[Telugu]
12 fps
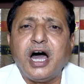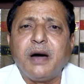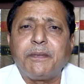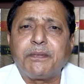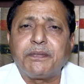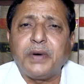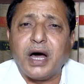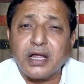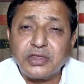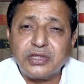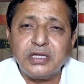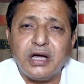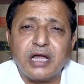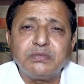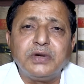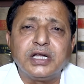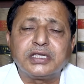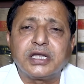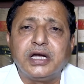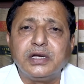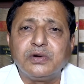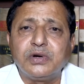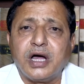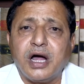ఆ అత్య
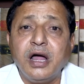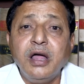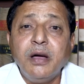ఆత్మహత్యలన్నీ కూడా